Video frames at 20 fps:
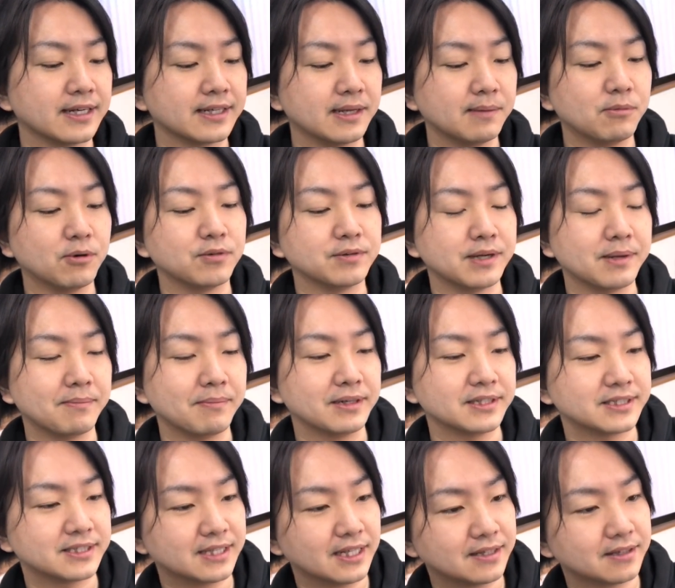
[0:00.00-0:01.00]
いでも売れ
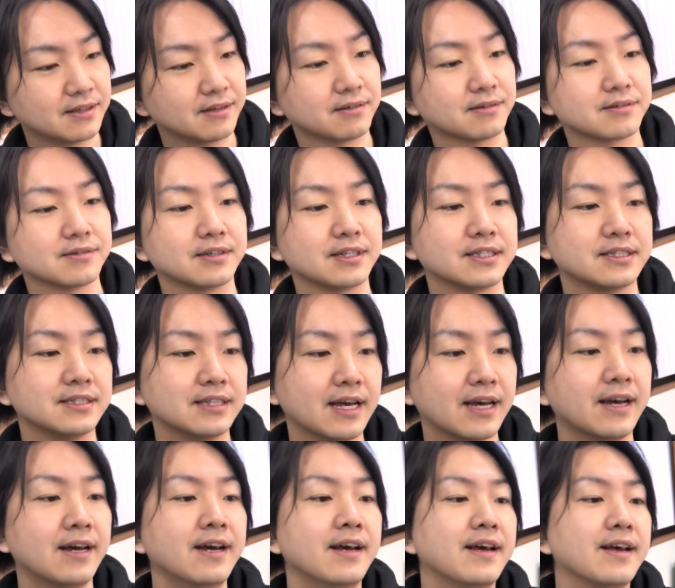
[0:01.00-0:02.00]
ましたっていうことです
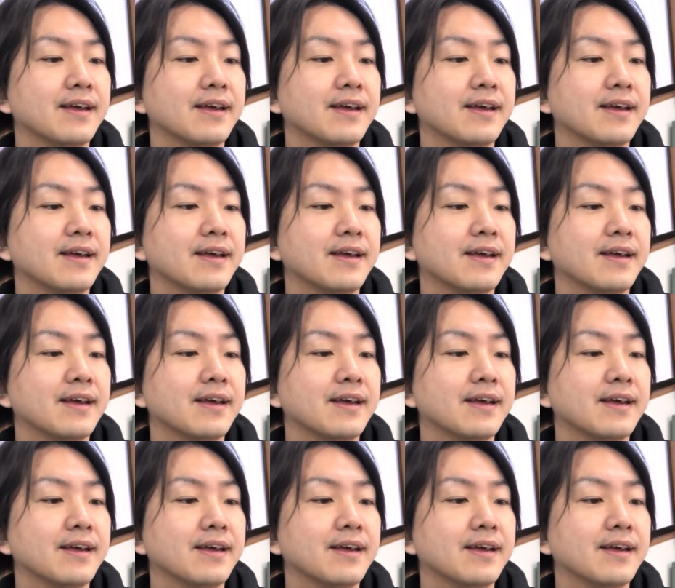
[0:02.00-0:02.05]
ね。